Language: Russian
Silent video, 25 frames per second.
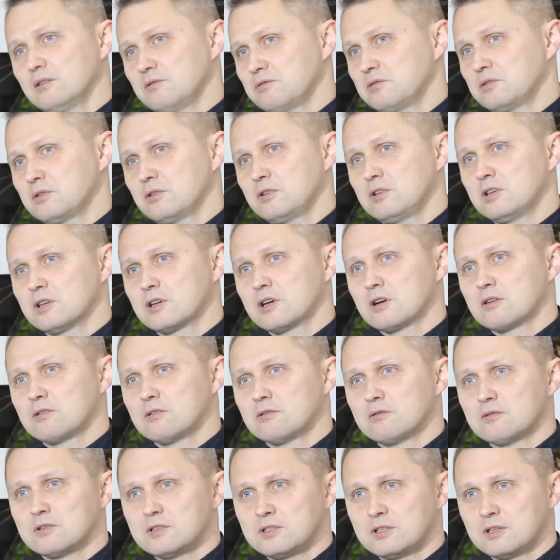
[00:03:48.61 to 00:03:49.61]
И все,
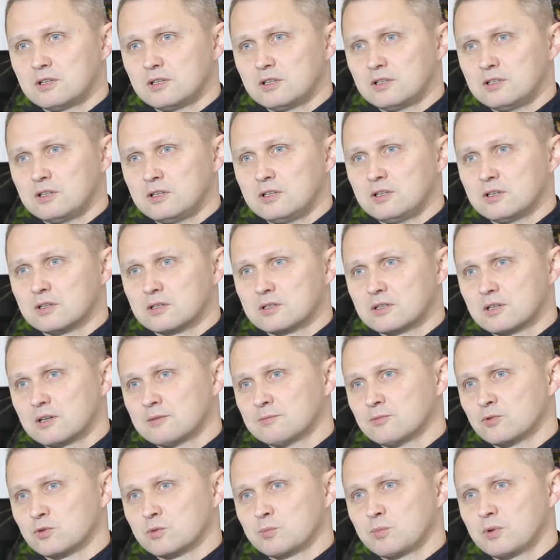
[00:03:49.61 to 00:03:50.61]
никакого дела не нет.
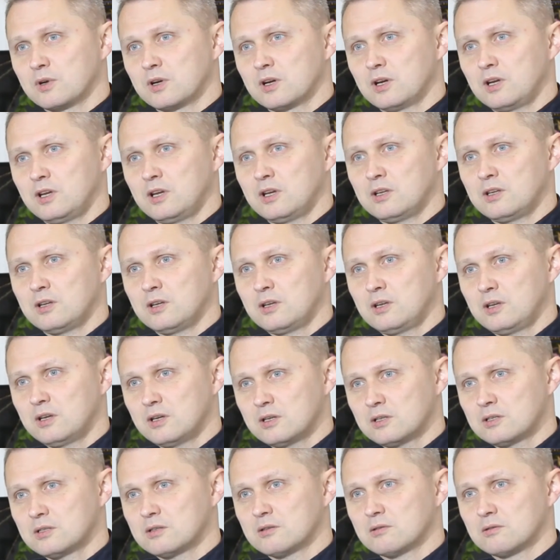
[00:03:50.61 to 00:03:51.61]
Самоуспокоение
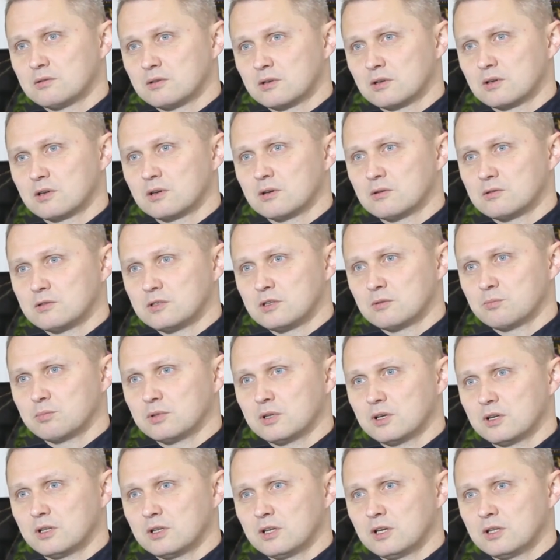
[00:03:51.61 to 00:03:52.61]
есть, это а
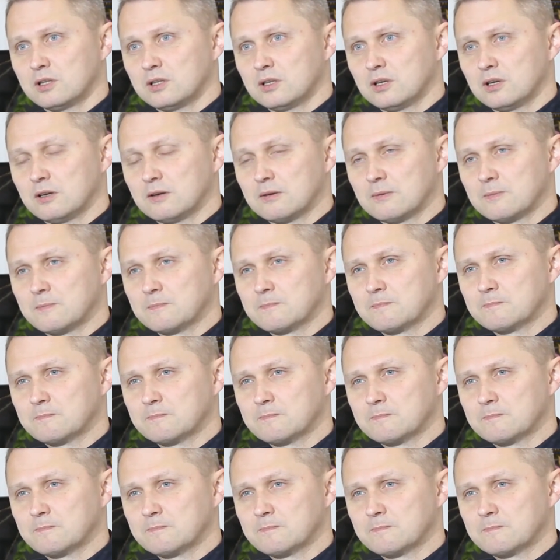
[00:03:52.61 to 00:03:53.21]
теплохладное.